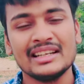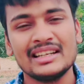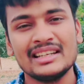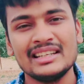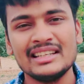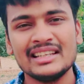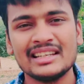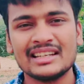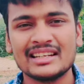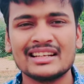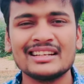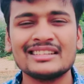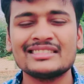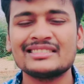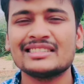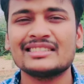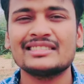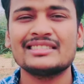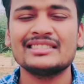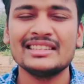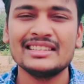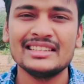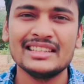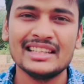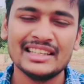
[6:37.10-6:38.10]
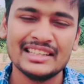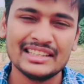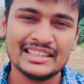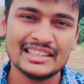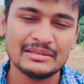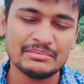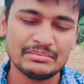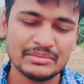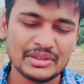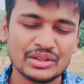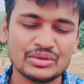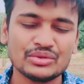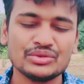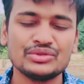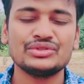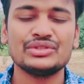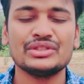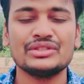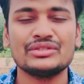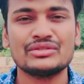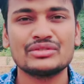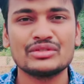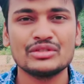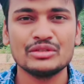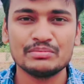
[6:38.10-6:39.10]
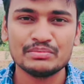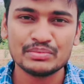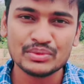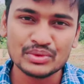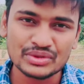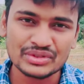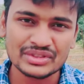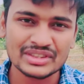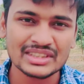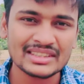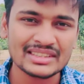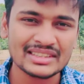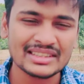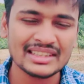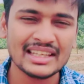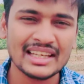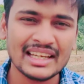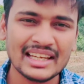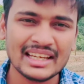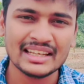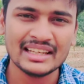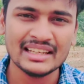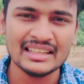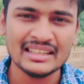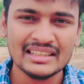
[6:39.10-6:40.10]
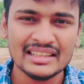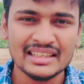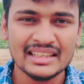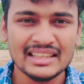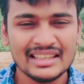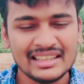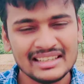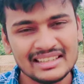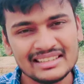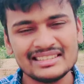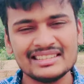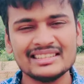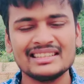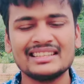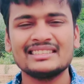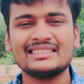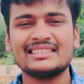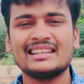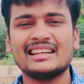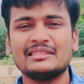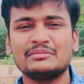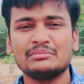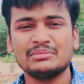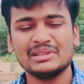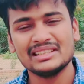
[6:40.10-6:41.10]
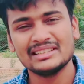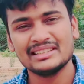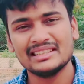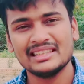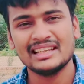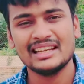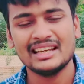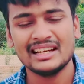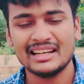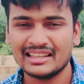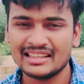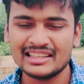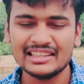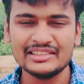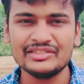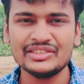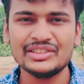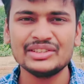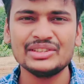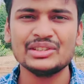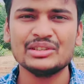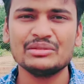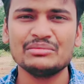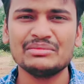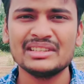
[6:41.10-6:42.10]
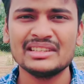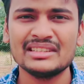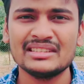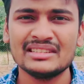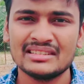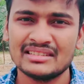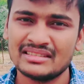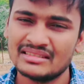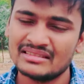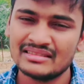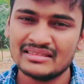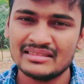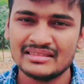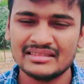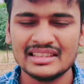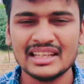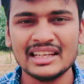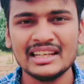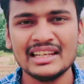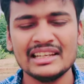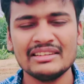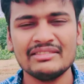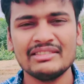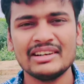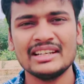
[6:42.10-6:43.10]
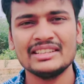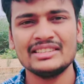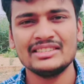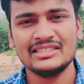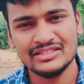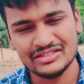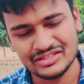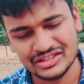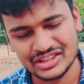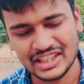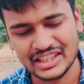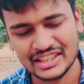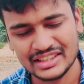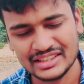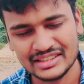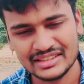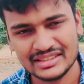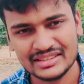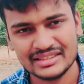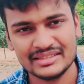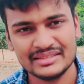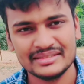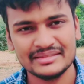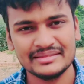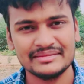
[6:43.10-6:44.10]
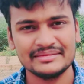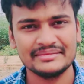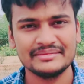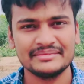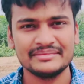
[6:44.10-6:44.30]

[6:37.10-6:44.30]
क्लियर कर सकते हैं यानी कि अपने क्वेश्चन को पूछ सकते हैं इसी के साथ मिलते हैं अगली वीडियो में धन्यवाद जय हिंद